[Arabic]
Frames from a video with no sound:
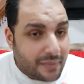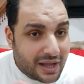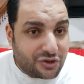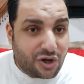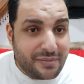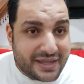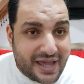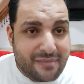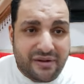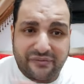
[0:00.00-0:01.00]
مع احترامي
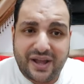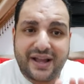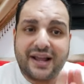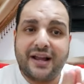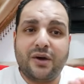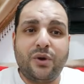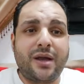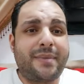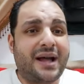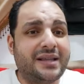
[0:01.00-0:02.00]
الكامل
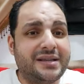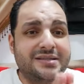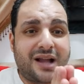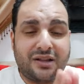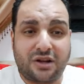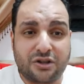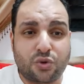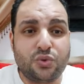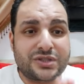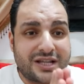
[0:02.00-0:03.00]
فالاهلاويه بعد اذن
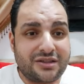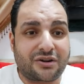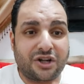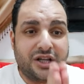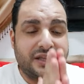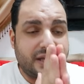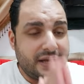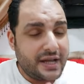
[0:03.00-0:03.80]
حضراتكم سند قناه